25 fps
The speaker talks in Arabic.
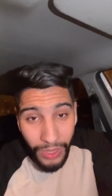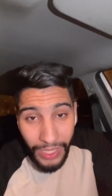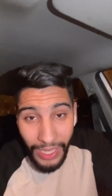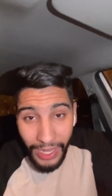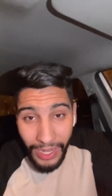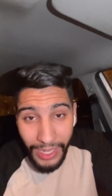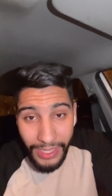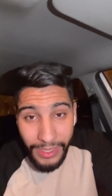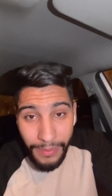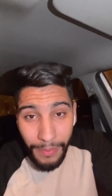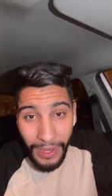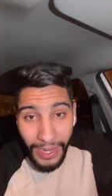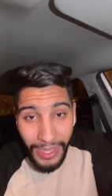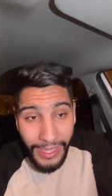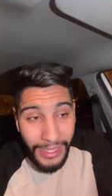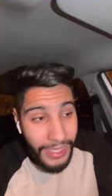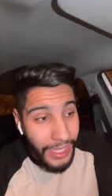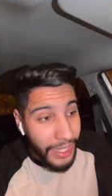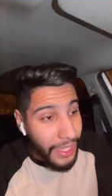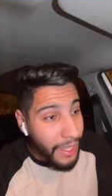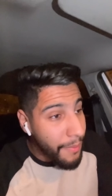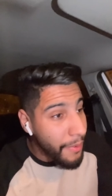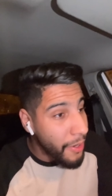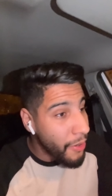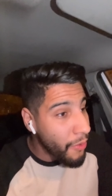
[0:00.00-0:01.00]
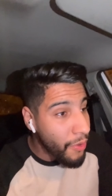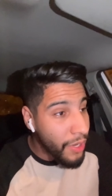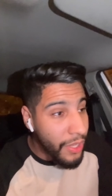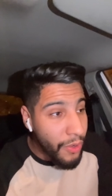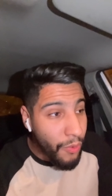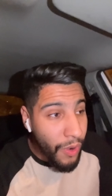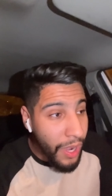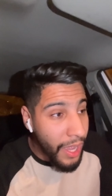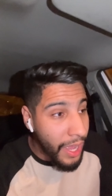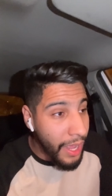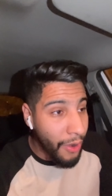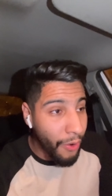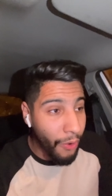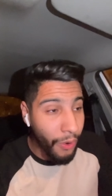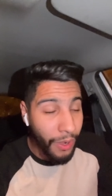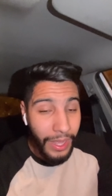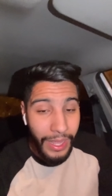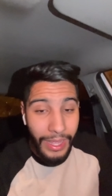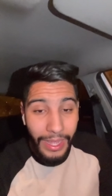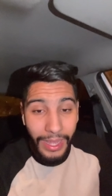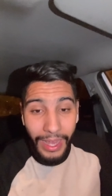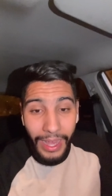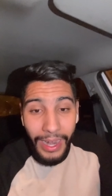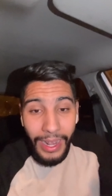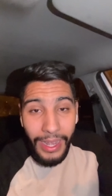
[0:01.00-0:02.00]
ديال النصب راه الانسان كيبانوا ليه والو
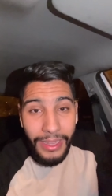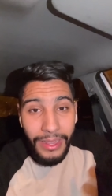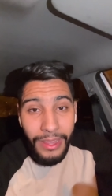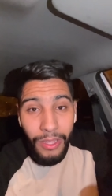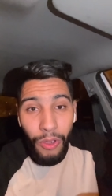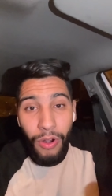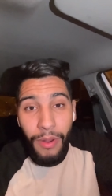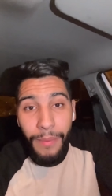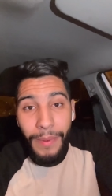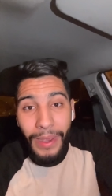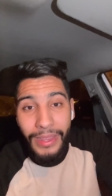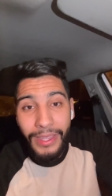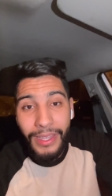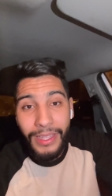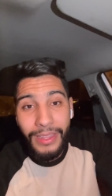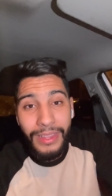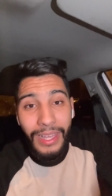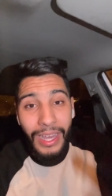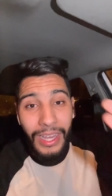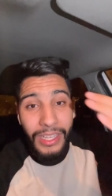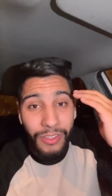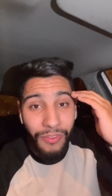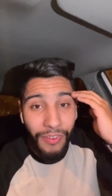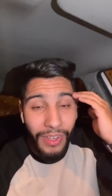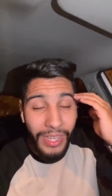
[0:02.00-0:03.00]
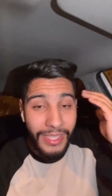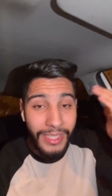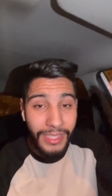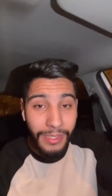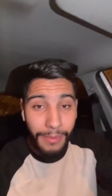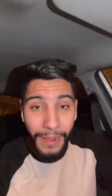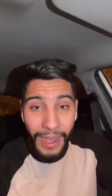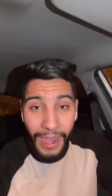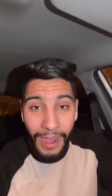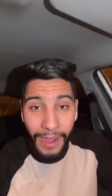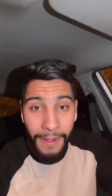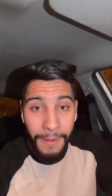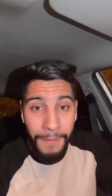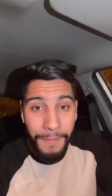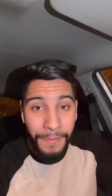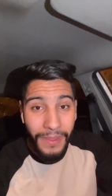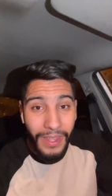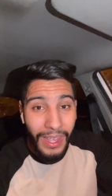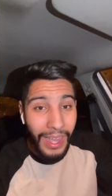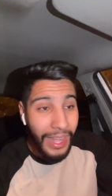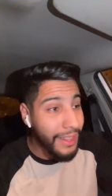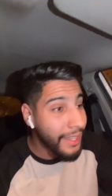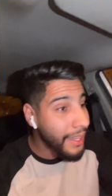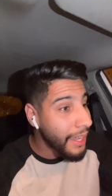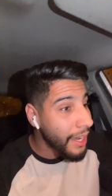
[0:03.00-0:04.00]
راه غدا ولا بعد غدا غتفيق الصباح
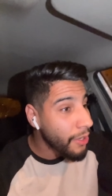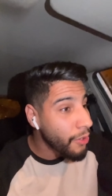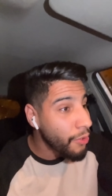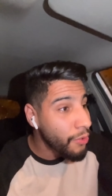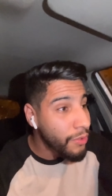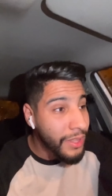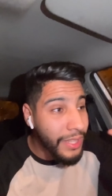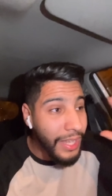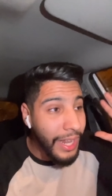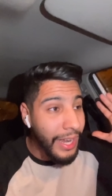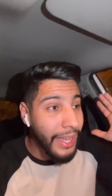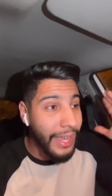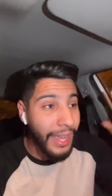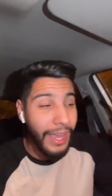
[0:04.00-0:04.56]
غتلقى الكونت ديالك